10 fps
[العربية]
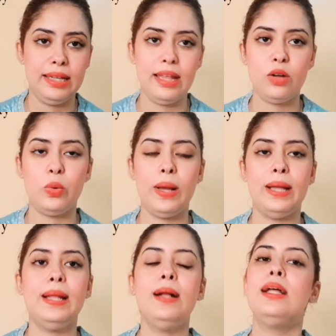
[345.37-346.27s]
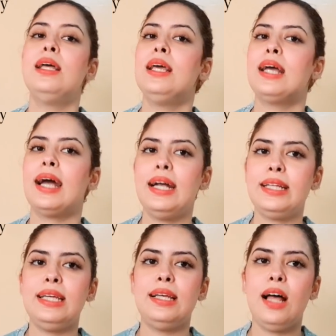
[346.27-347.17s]
حداك وهذا
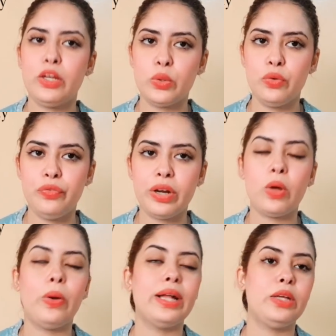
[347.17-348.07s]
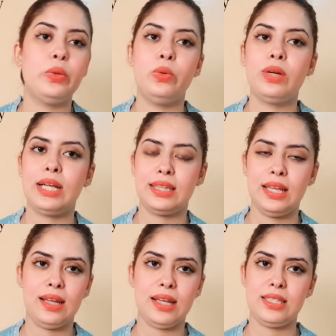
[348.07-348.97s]
غادي يلاحظوا الفرق وغادي يقولوا لك
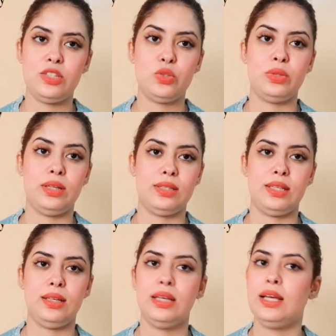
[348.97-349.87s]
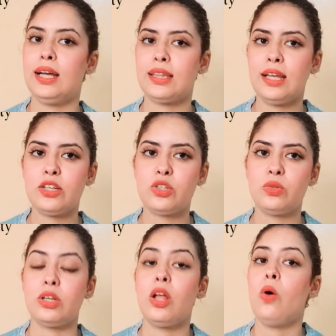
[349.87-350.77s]
عطينا اختي شنو درتي عطينا
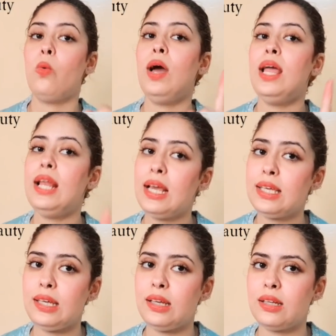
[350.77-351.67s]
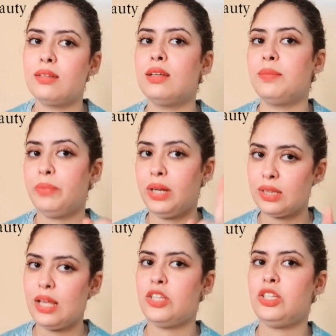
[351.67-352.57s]
شنو درتي ولكن
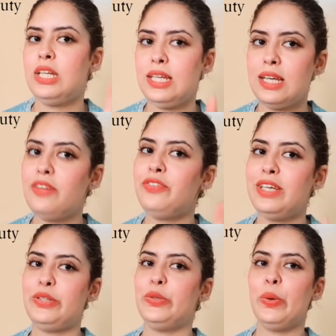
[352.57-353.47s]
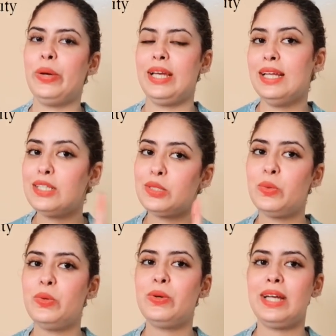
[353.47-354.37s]
بارطاجي ليا الفيديو الا
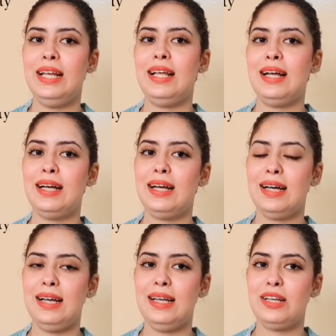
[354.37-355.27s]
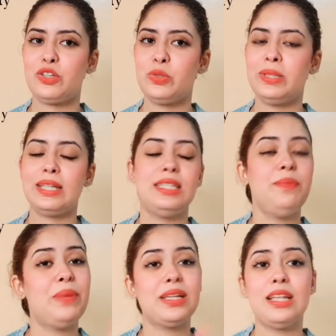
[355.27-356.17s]
سولوك على على شنو درتي
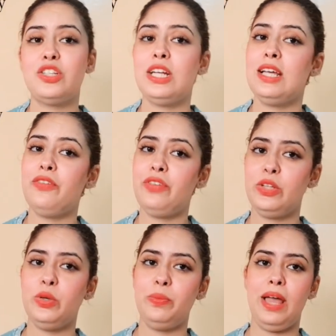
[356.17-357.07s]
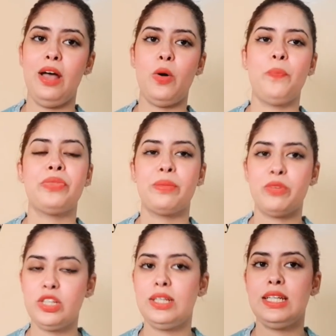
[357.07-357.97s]
بارطاجي ليا الفيديو معاهم
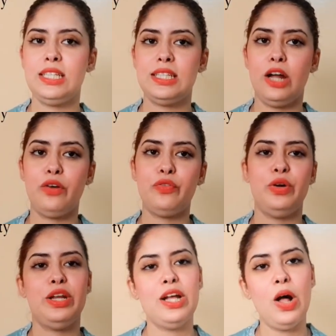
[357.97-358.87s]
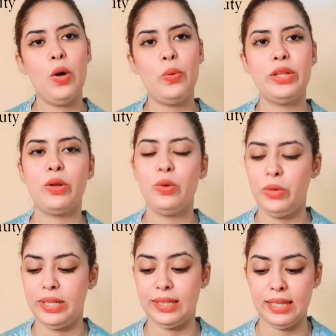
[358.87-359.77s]
باش الناس يتعرفوا عليا
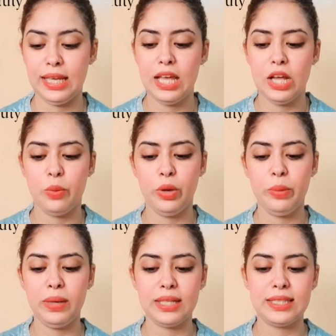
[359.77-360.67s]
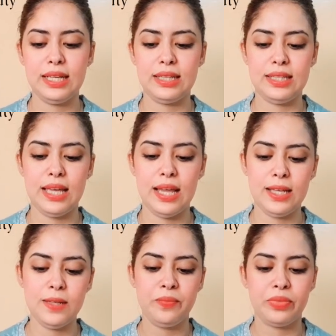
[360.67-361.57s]
ويدخلوا عندي المهم الغزالات
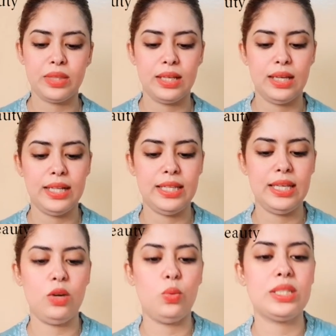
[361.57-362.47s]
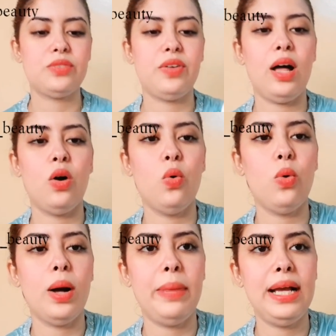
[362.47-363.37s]
ديالي هذه هي الوصفه
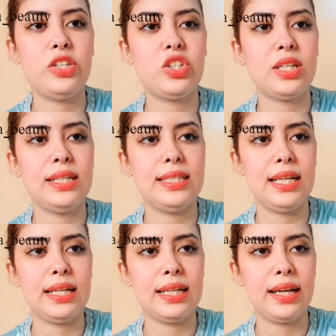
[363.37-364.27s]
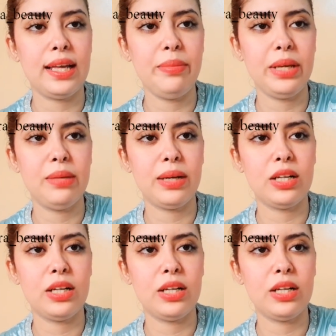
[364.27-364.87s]
هو بحال الشكل ديال الكريم كما